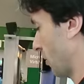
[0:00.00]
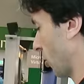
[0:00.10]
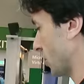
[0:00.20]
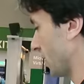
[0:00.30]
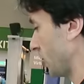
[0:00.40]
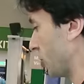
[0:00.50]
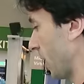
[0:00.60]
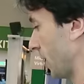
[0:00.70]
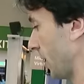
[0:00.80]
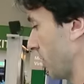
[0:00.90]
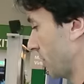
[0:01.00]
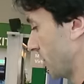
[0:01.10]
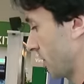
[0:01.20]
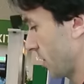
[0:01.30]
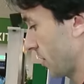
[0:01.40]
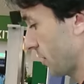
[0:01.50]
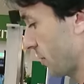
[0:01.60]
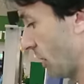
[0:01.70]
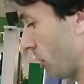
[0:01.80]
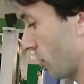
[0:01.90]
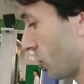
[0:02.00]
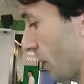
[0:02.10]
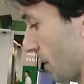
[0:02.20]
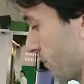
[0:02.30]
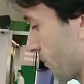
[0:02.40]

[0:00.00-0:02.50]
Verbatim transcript: una cosa del genere però insomma